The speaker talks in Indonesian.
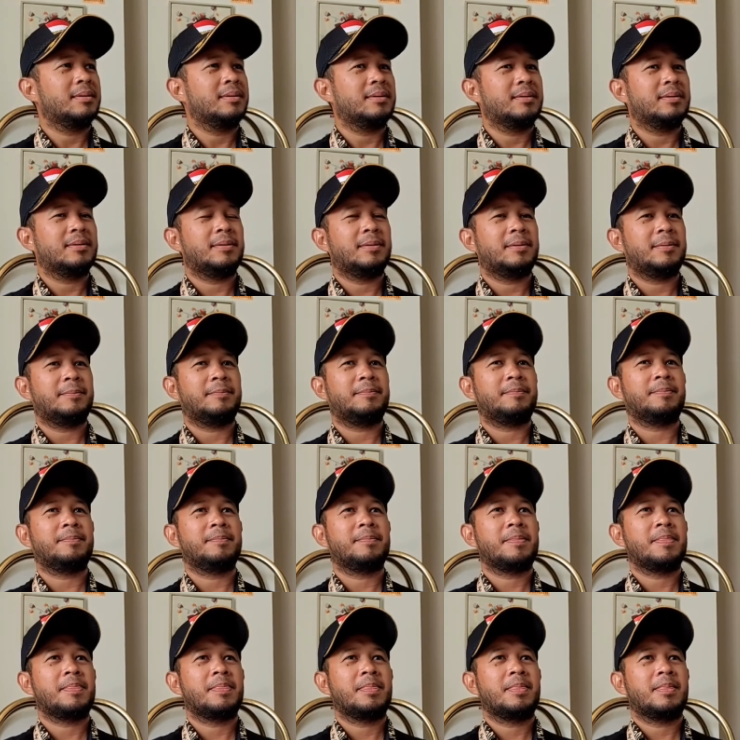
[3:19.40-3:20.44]
ke lansia
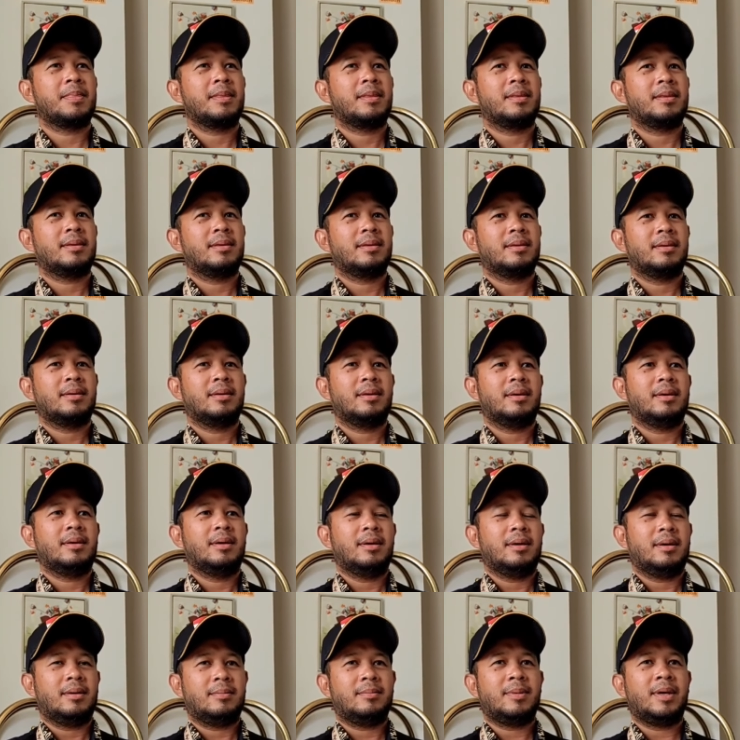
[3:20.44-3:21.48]
ini
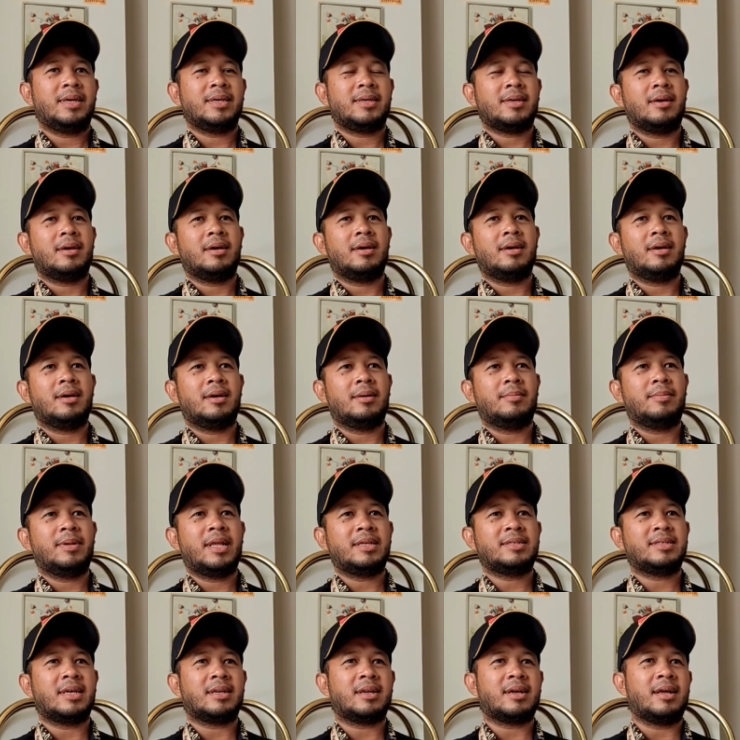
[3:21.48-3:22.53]
Baik, eh,
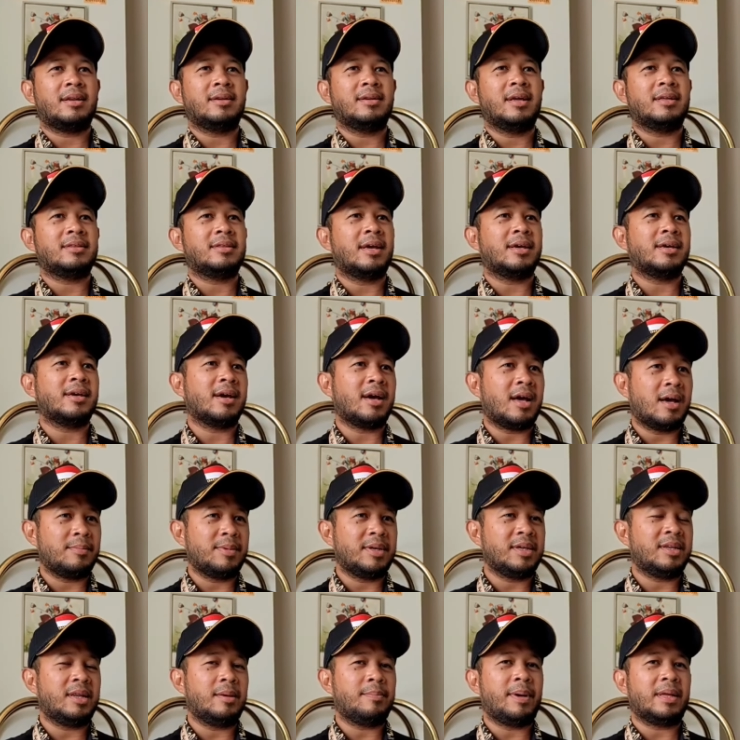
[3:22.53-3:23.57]
berdasarkan data yang
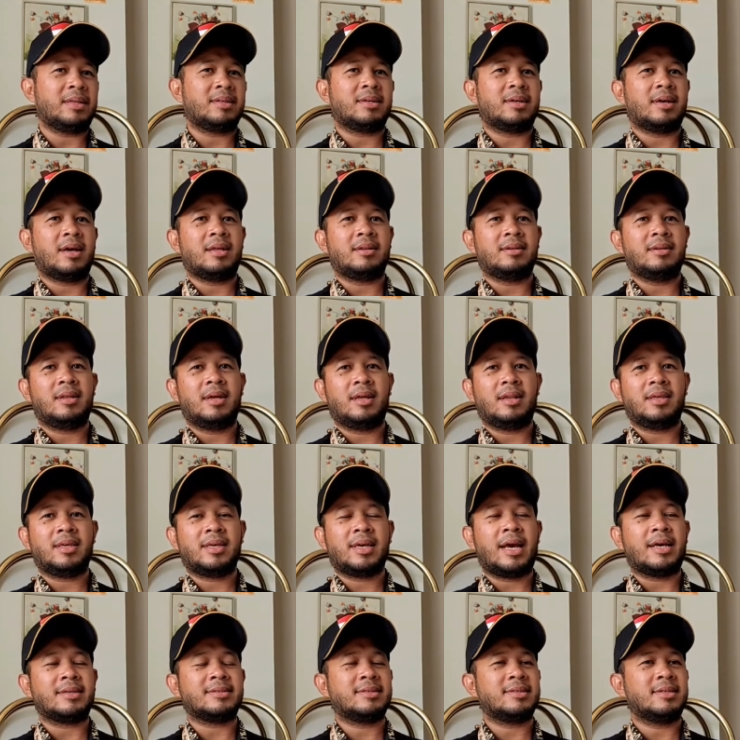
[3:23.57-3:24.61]
kami dapatkan dari
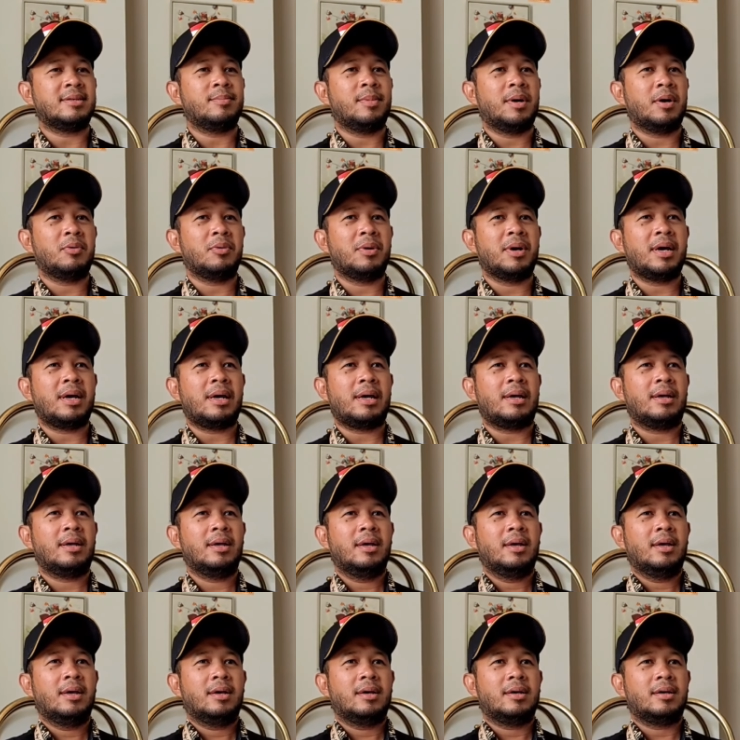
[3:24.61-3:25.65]
Kasih bahwa
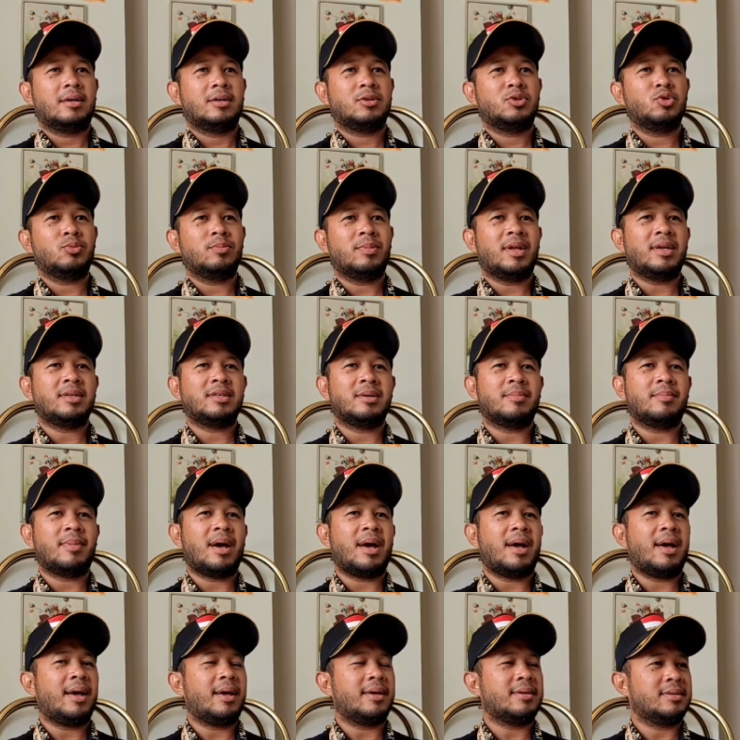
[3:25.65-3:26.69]
eh, jumlah
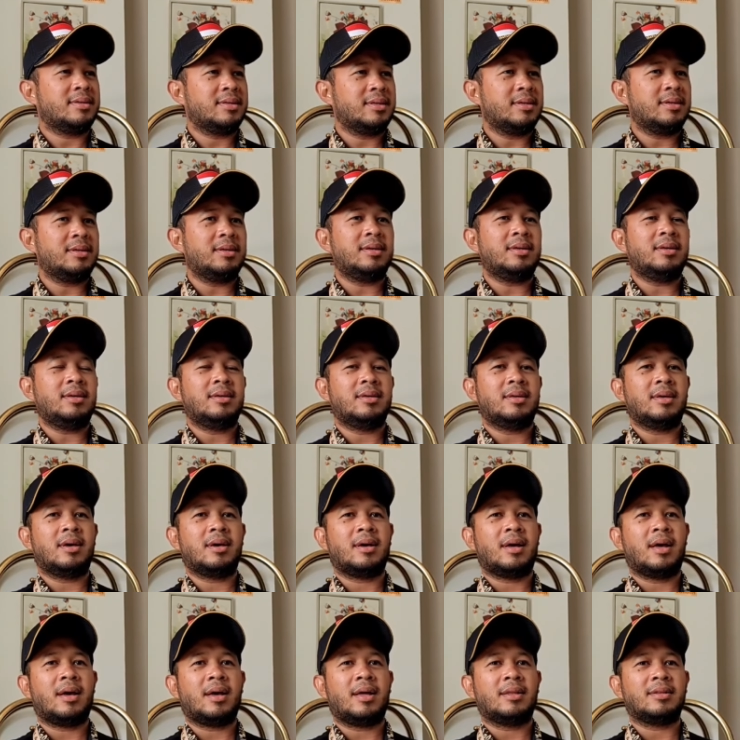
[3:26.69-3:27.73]
jemaah haji
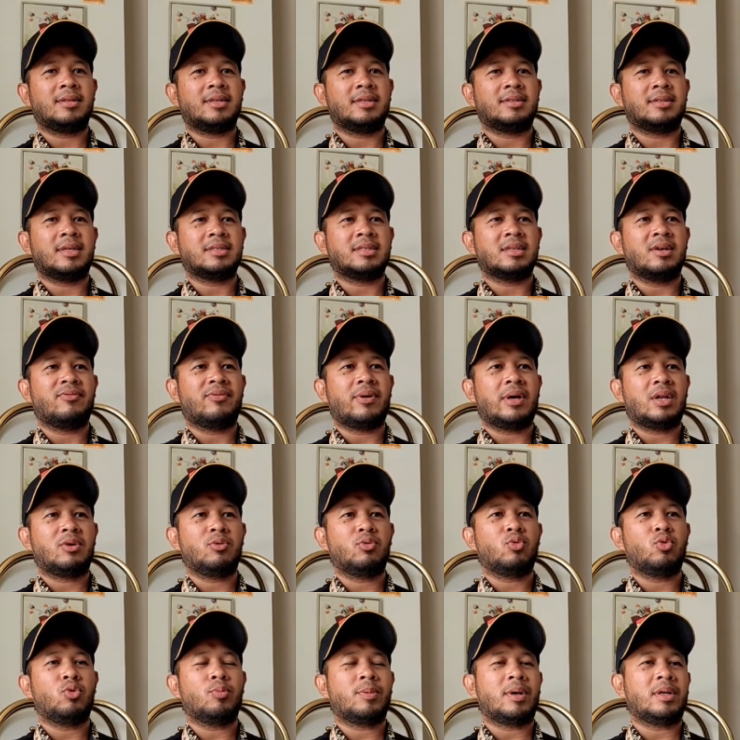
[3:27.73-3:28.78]
yang akan kita safari
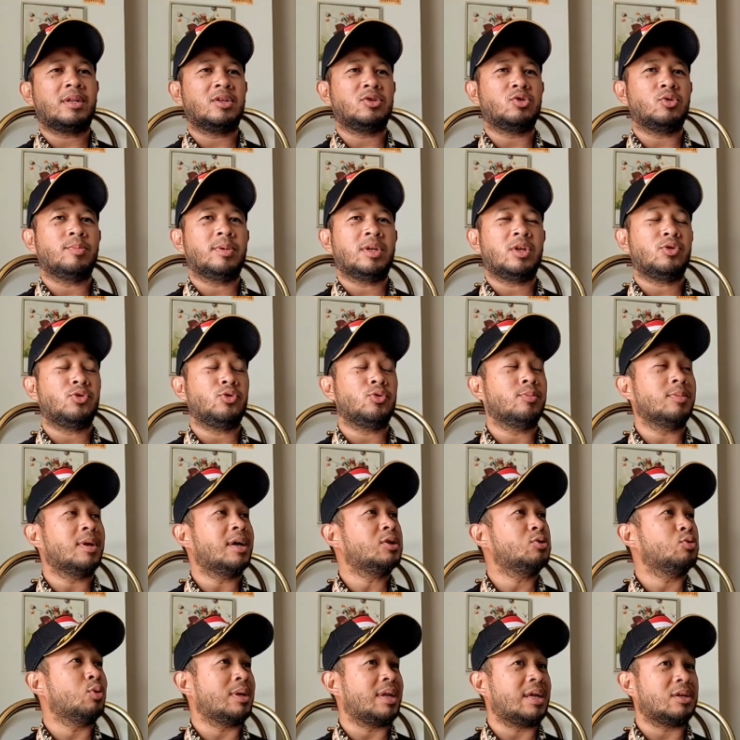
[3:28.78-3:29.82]
wukufkan itu
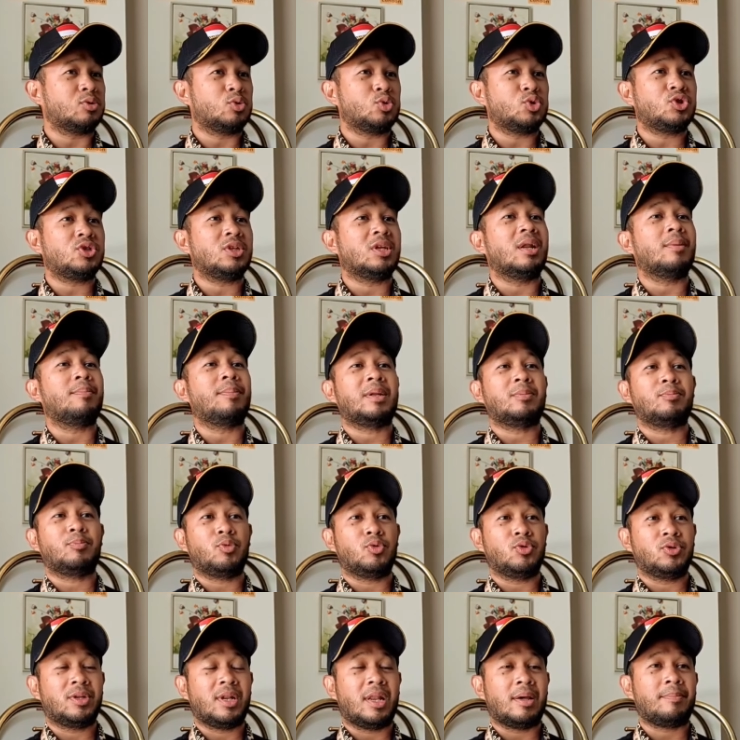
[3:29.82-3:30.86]
berjumlah
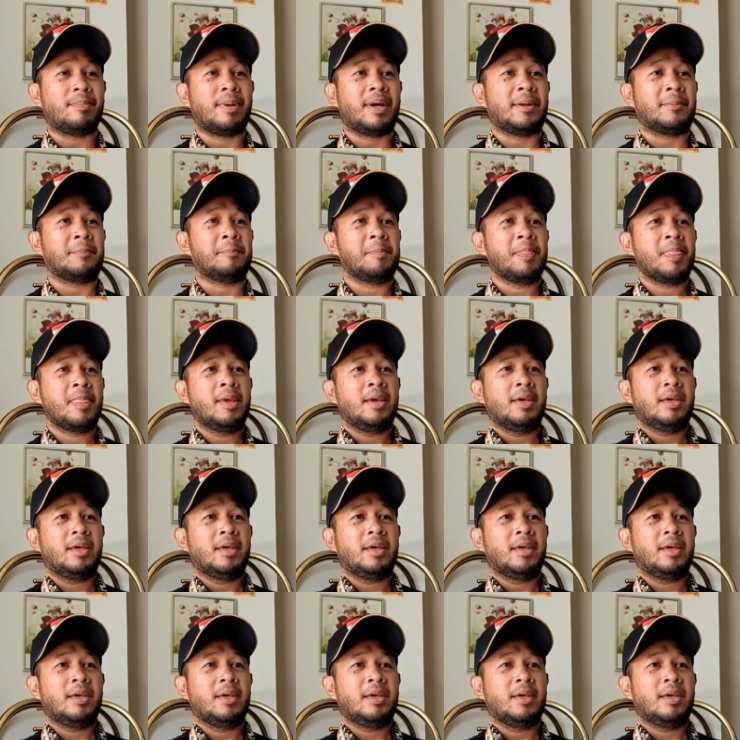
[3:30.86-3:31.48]
288.